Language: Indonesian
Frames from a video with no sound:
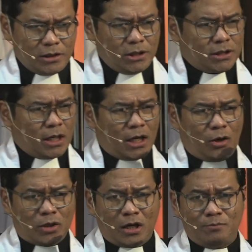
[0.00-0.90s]
"Didiklah
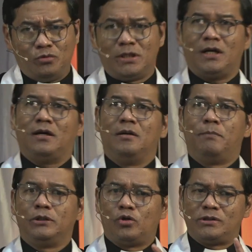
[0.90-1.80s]
orang muda
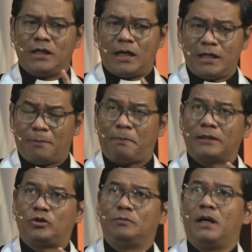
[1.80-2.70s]
menurut jalan yang
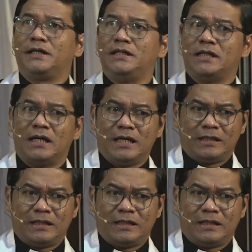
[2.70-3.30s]
patut baginya,